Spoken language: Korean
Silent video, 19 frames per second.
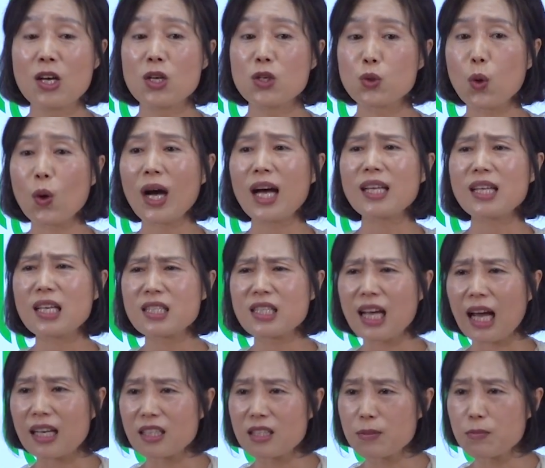소화되지
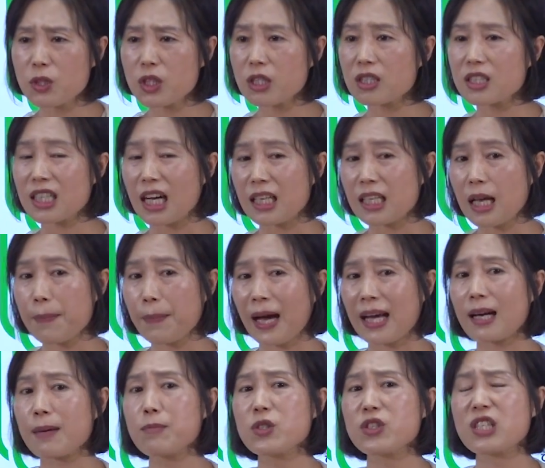않은 음식은 장내
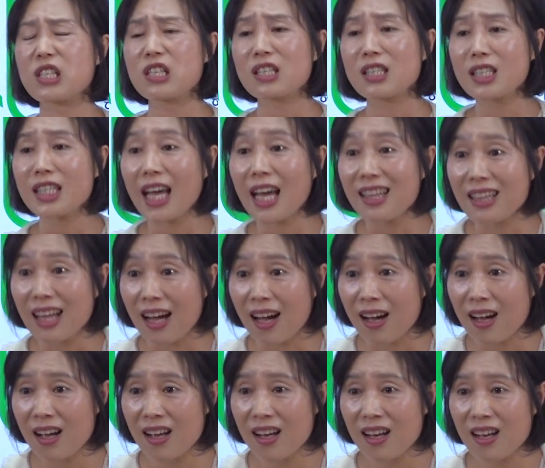발암물질을 크게
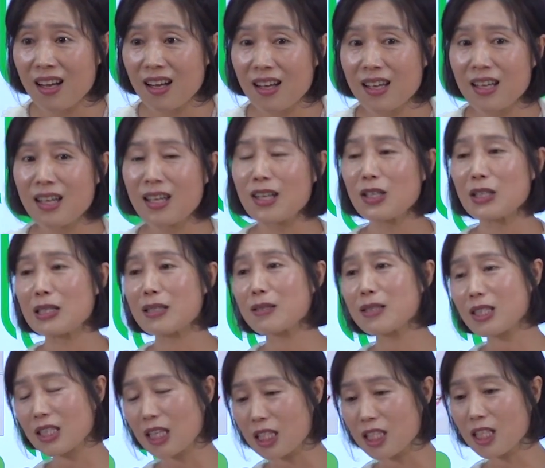한다. 이
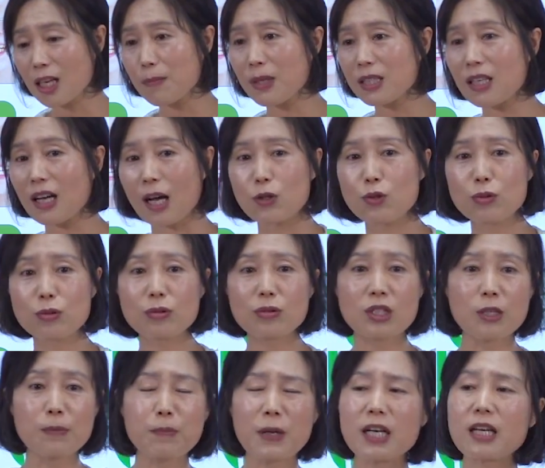식사 시간마다 아주
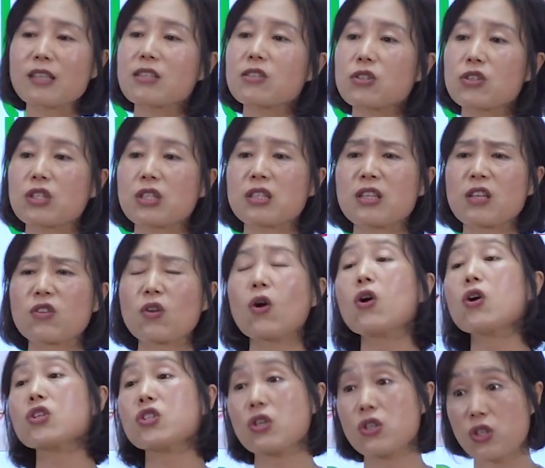급하게들 드시는데
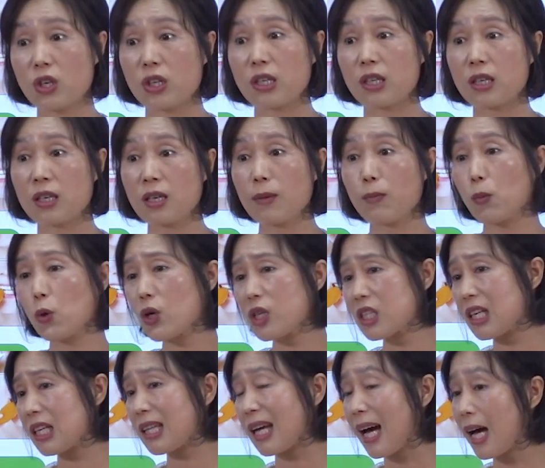더 천천히
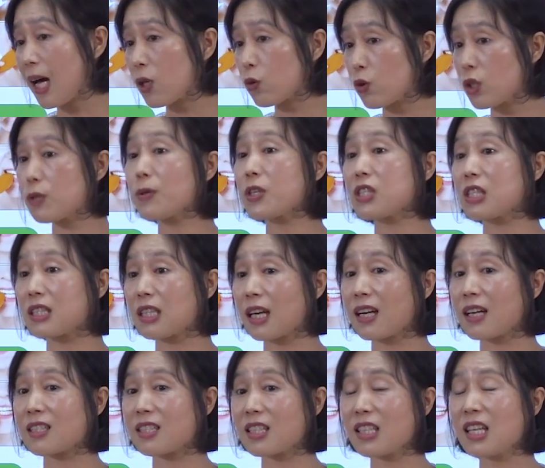모래시계 다 뒤집어질
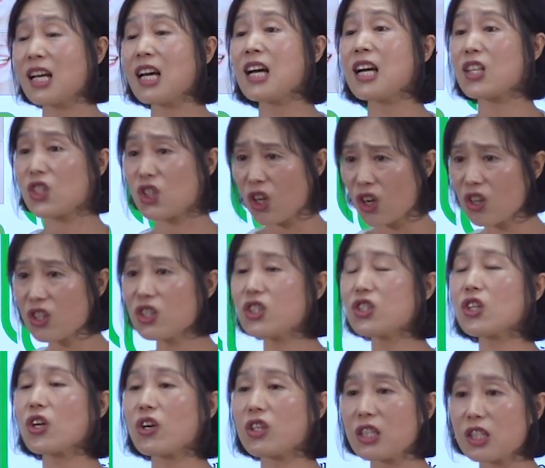때까지
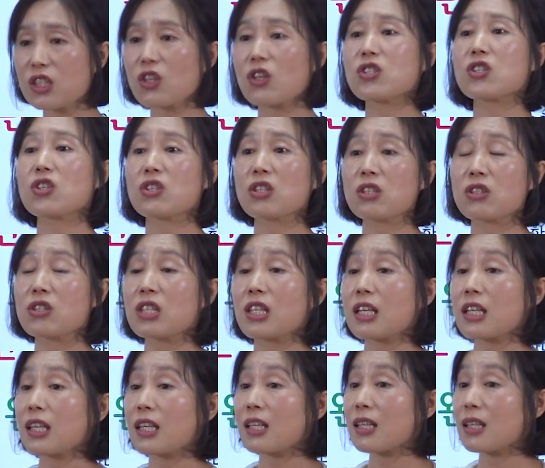천천히 천천히 드시게
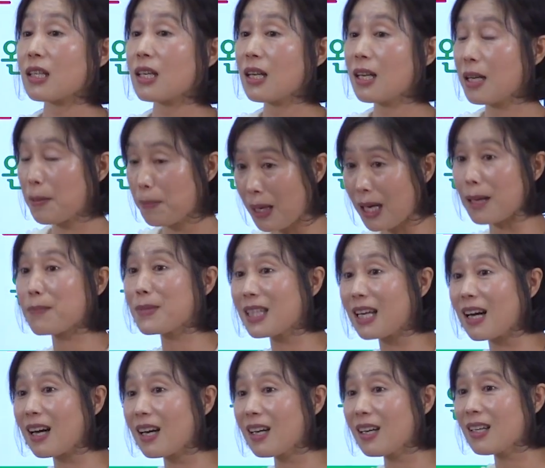되기를
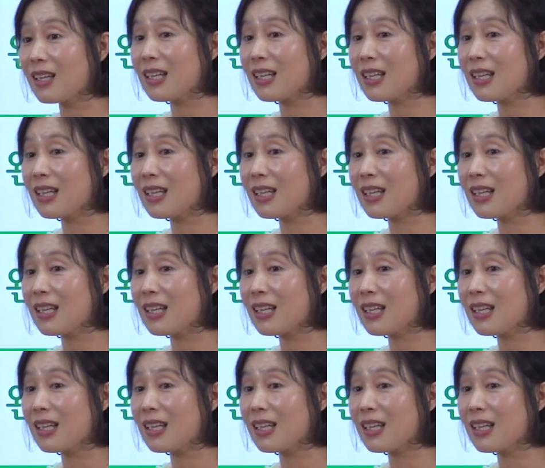바랍니다.